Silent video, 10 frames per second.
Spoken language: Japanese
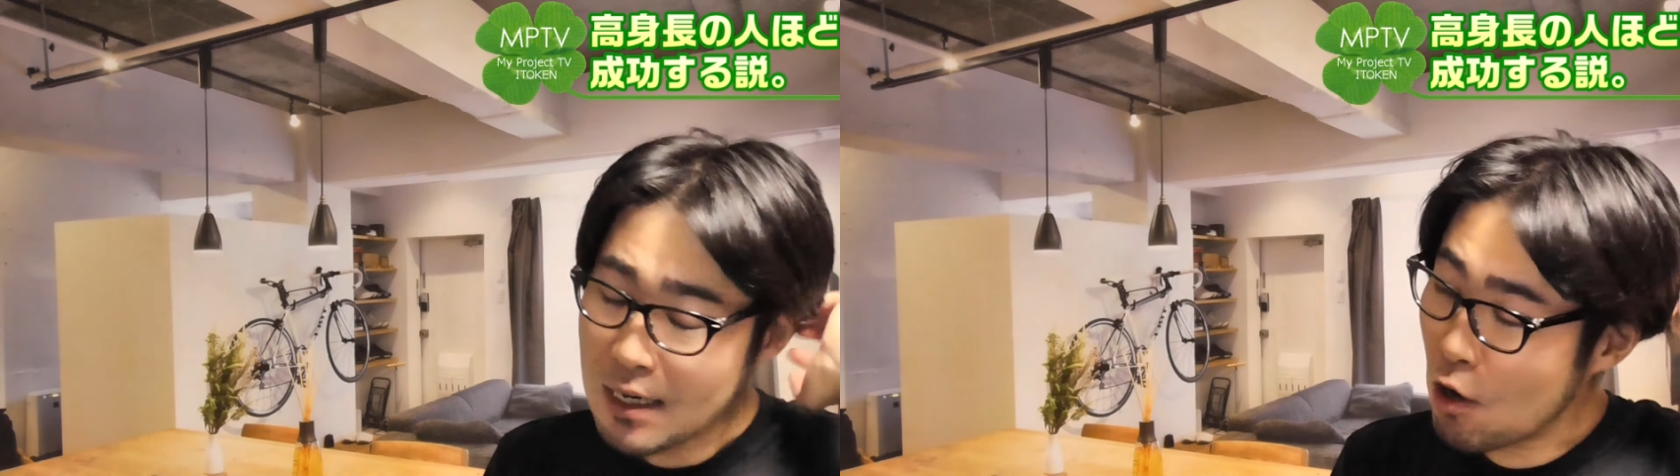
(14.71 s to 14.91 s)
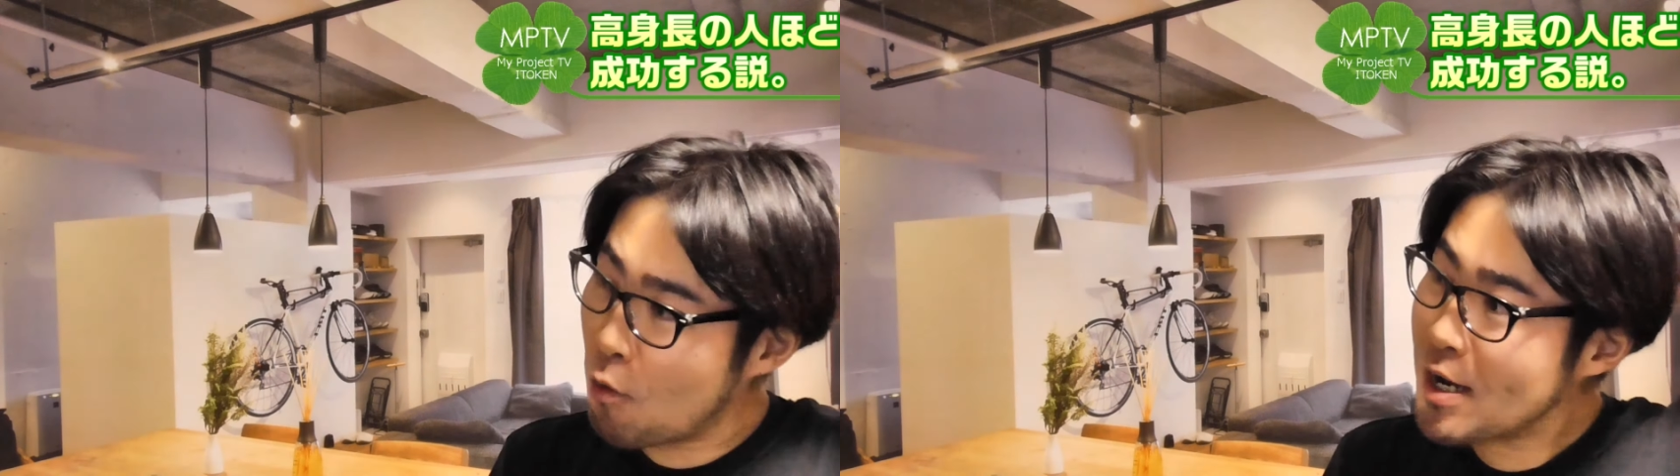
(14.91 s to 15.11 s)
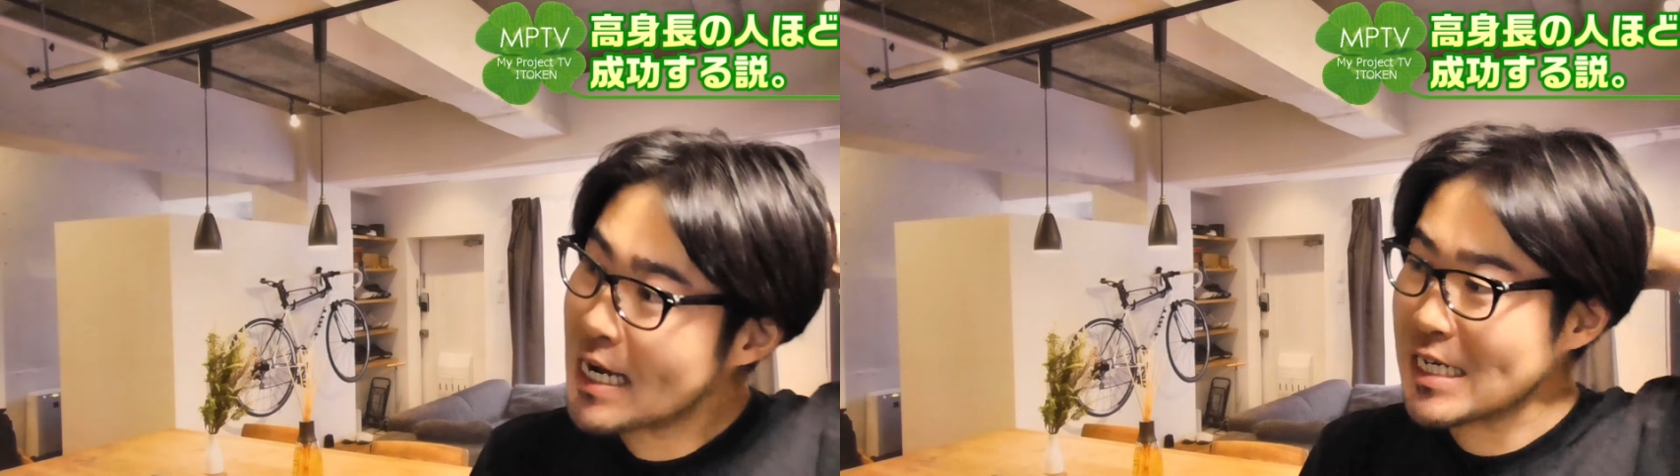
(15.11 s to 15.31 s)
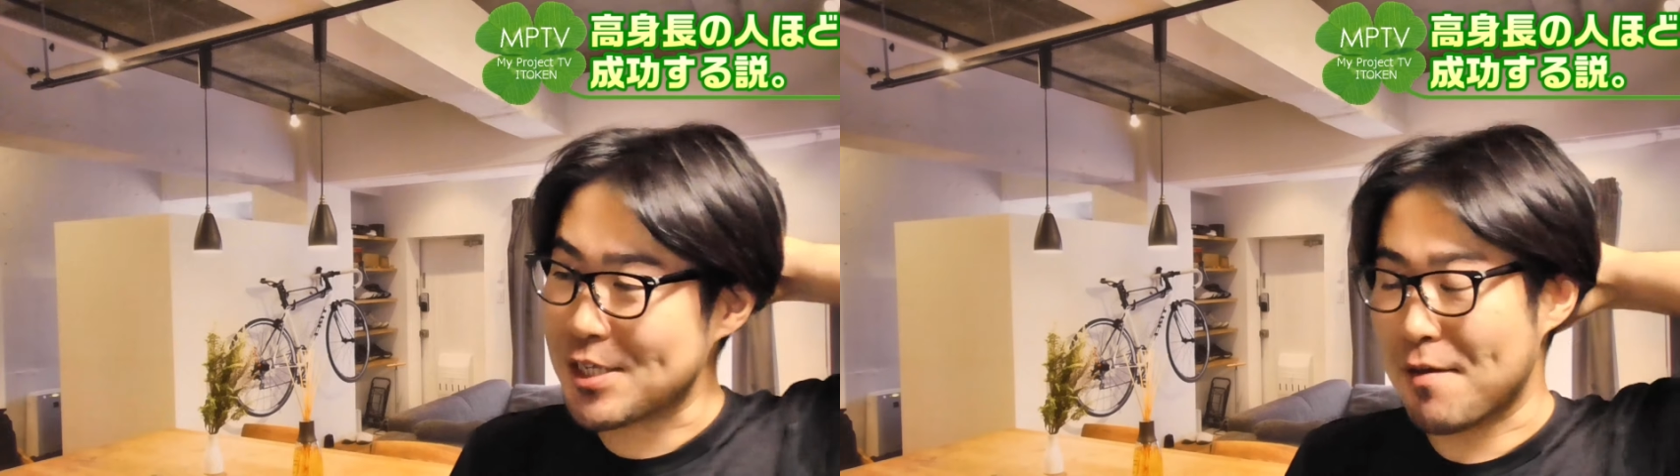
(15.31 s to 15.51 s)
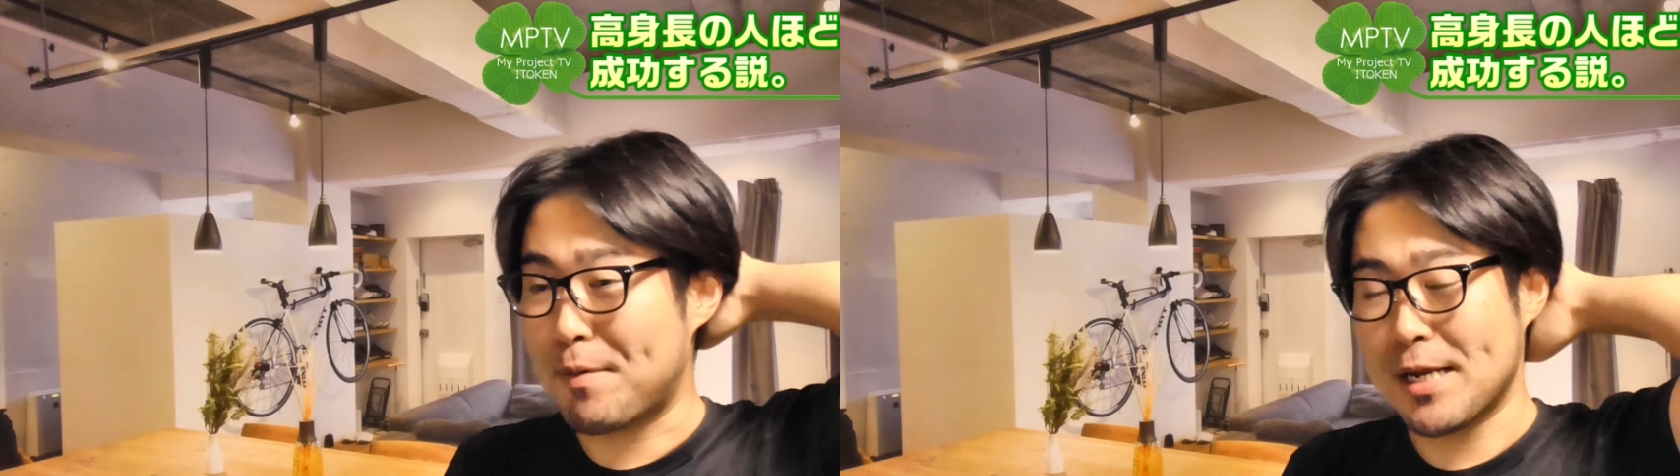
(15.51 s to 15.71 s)
なんか思い返す
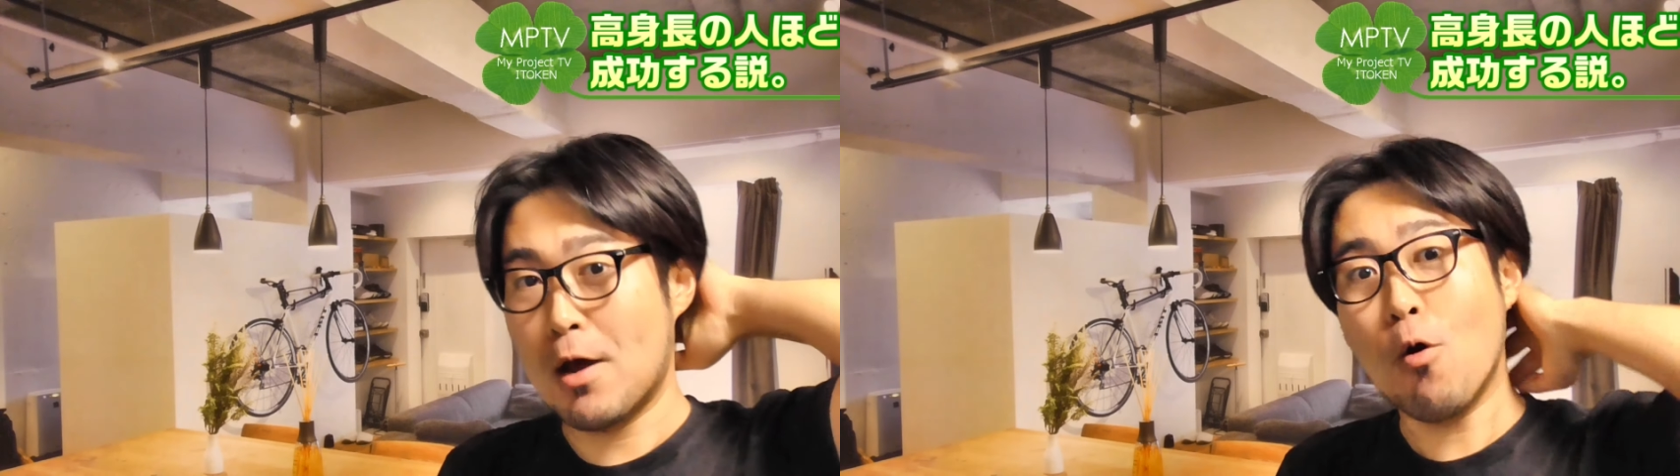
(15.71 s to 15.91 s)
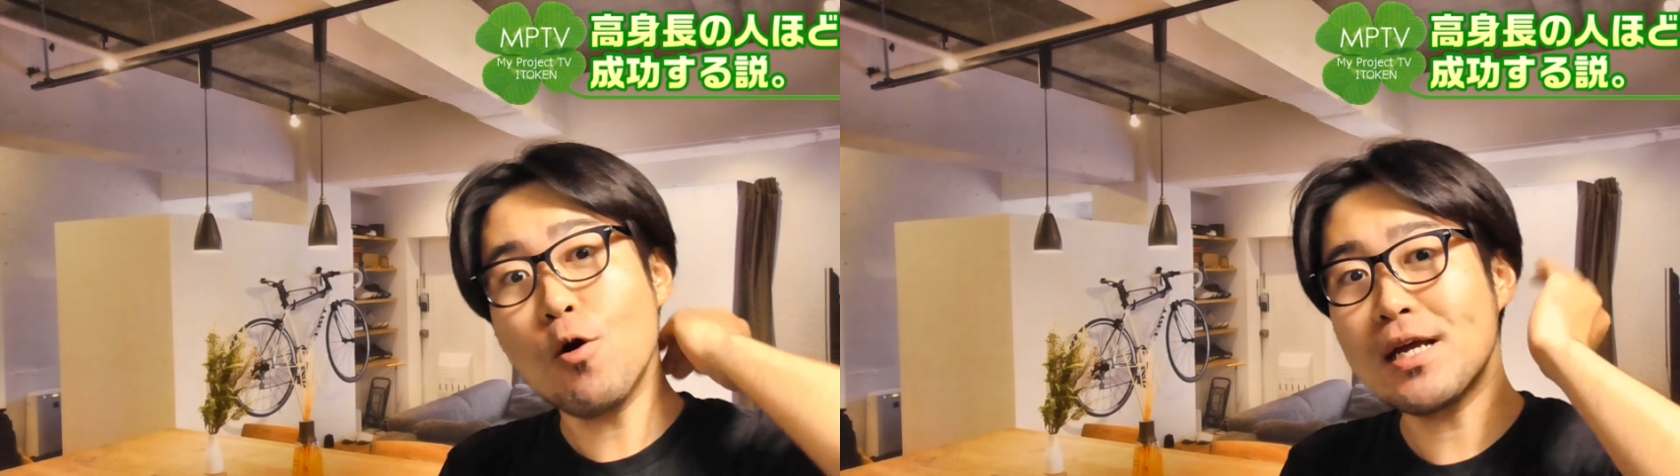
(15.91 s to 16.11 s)
とやっぱりね大